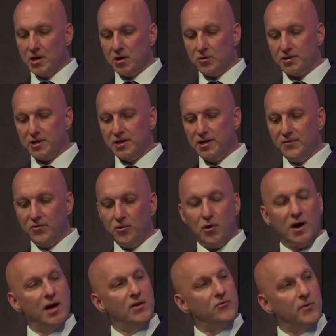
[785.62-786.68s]
Und dann nehmen wir
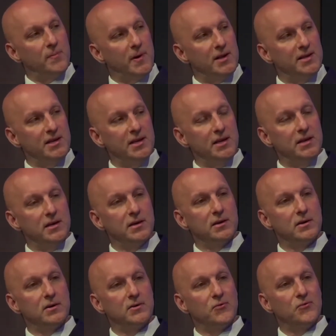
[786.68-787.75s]
doch einfach mal die
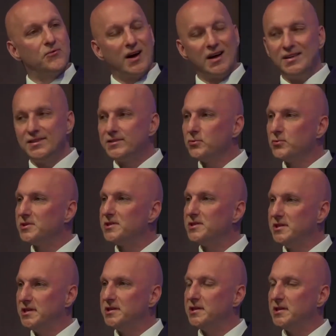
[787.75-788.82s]

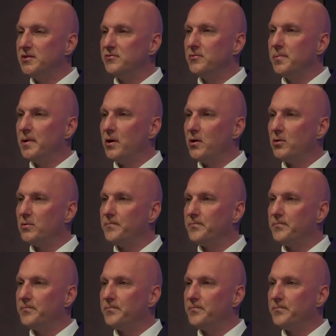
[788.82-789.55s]
Weisungsdichte, die wir brauchen.